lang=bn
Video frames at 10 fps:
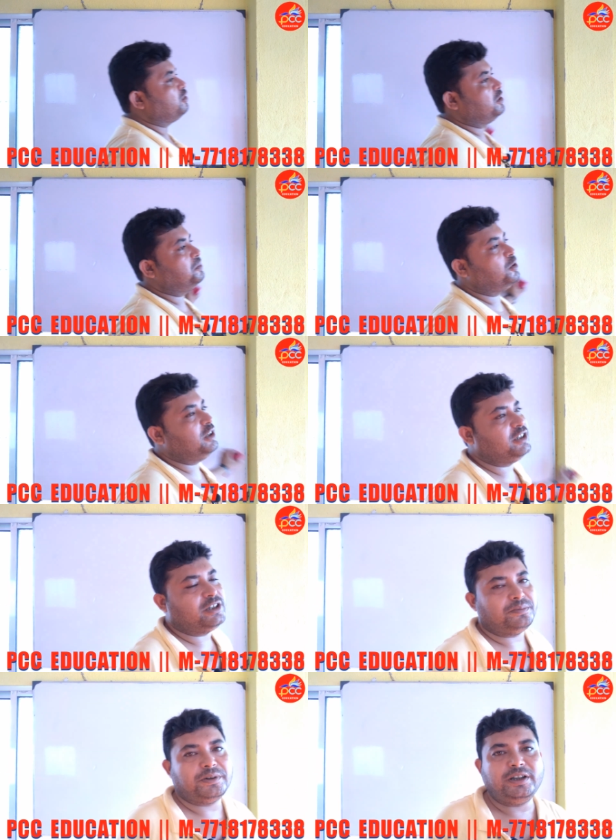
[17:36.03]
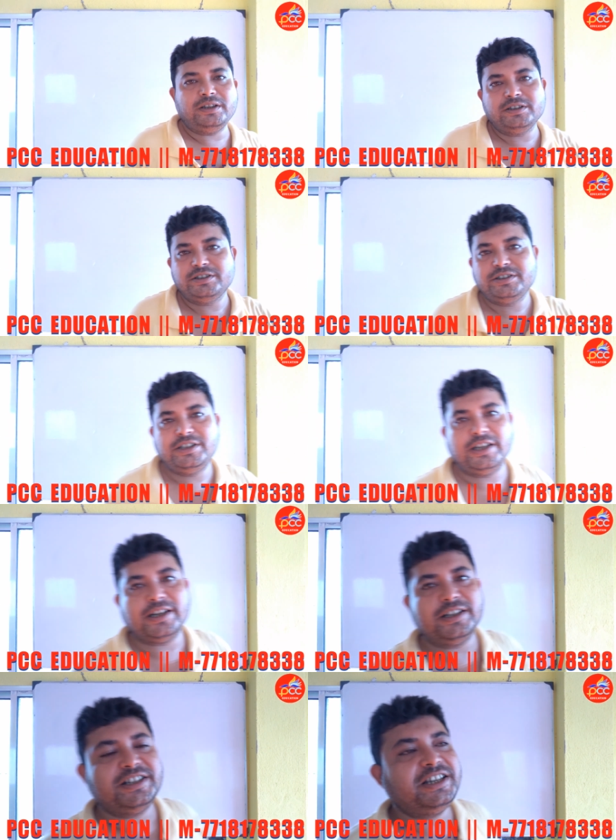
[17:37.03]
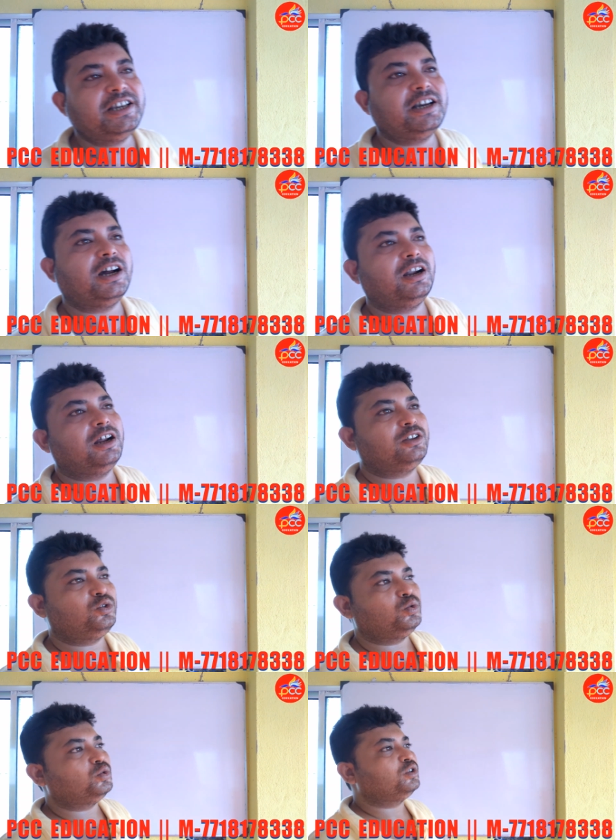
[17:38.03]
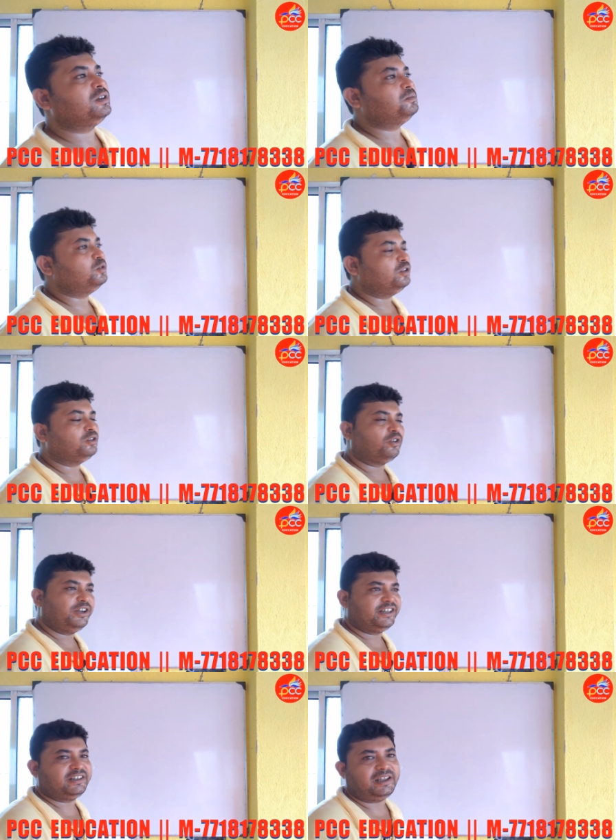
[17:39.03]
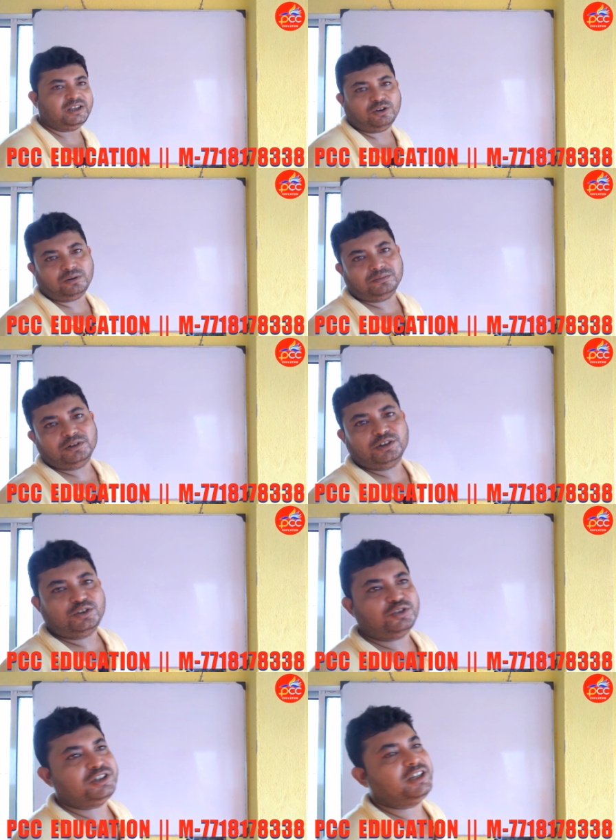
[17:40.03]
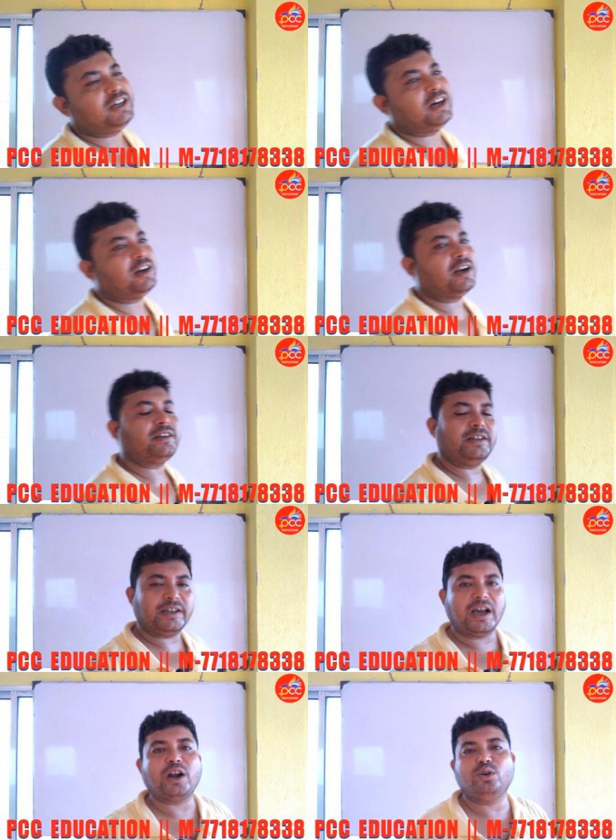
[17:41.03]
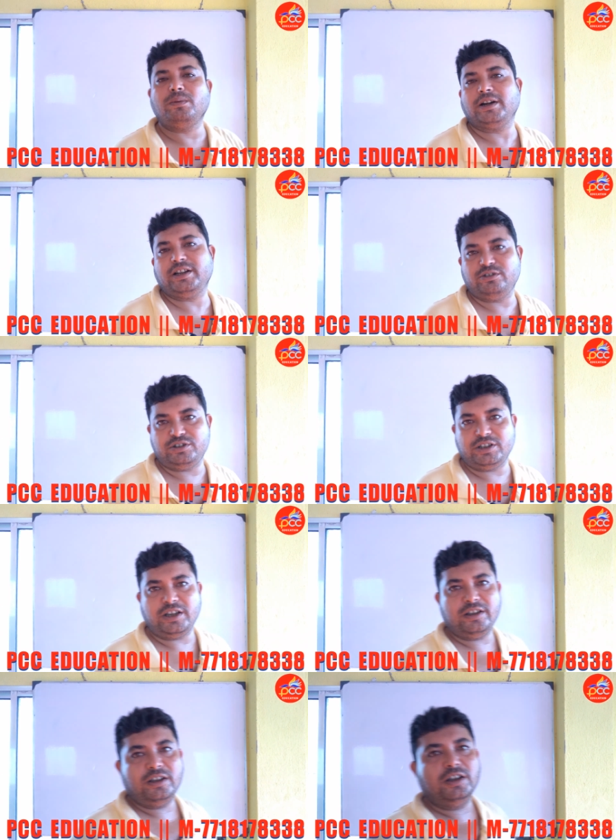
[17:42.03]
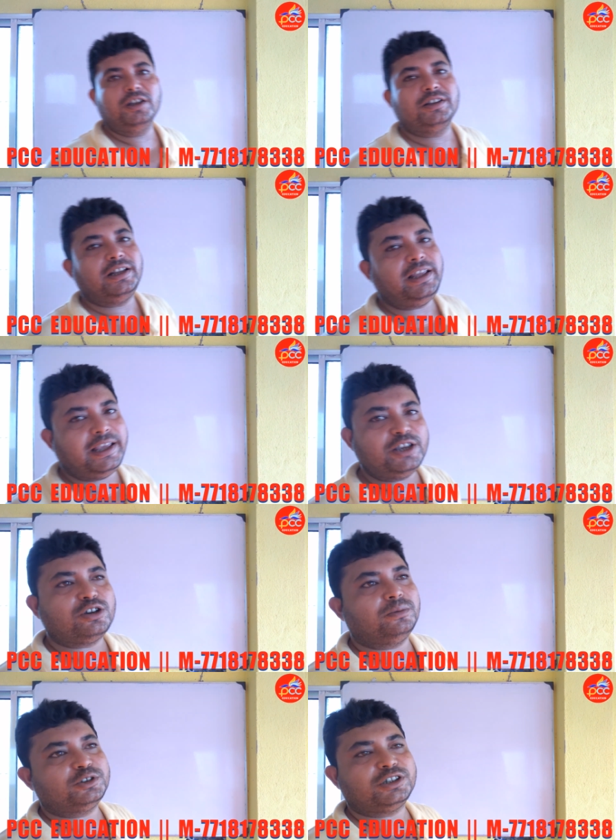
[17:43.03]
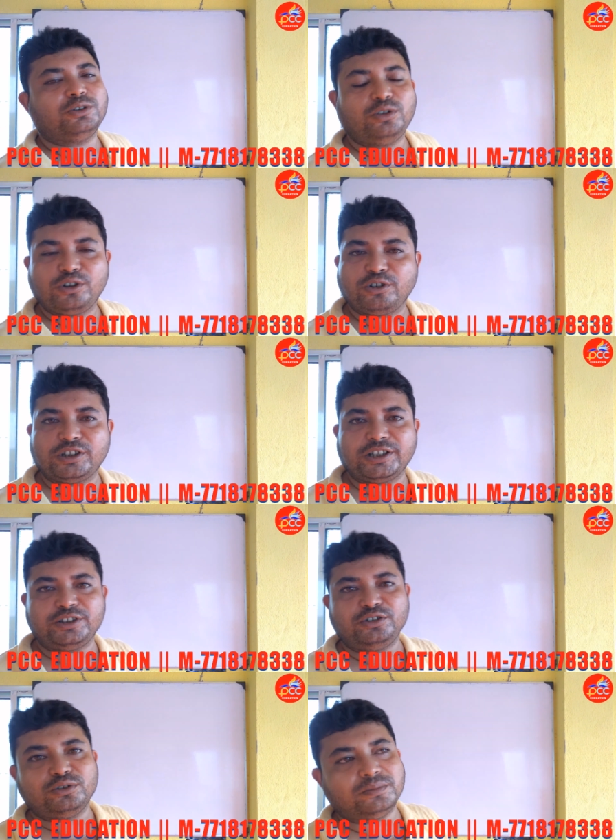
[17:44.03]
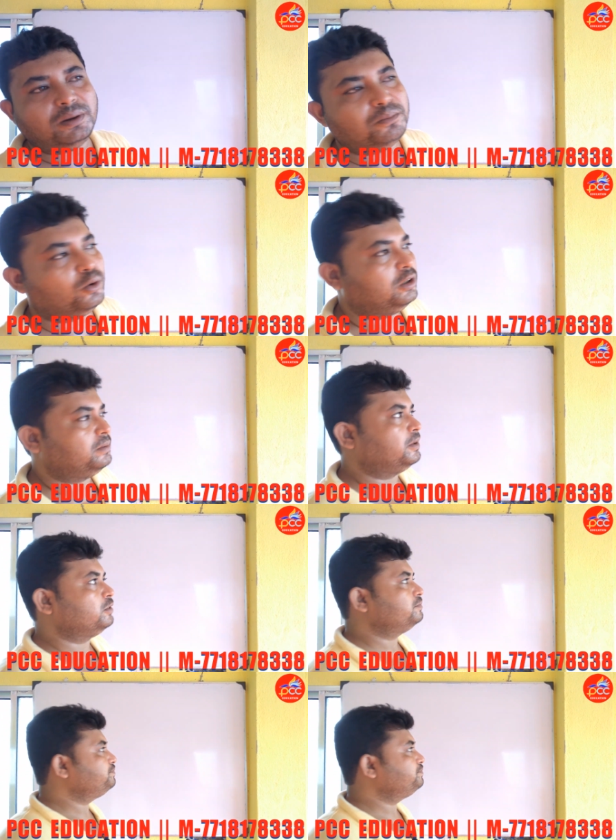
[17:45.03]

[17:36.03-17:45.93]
কথা বলা যেতে পারে যে এখানে শিক্ষার হার তুলনামূলক অনেকটাই কম তো শিক্ষার হারটাকে আরও বাড়ানো যায় তাহলে এই সমস্যাগুলোর কথা কিন্তু তোমরা বলতে পারো